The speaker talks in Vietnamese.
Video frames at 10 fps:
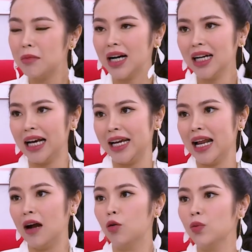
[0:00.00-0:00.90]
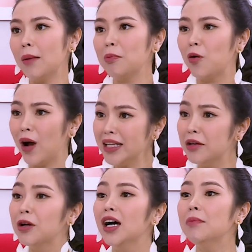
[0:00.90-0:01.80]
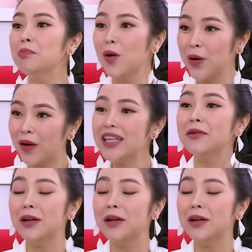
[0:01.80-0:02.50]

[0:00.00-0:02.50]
bằng cách ngày nào cũng đắp quá nhiều lớp, bôi quá nhiều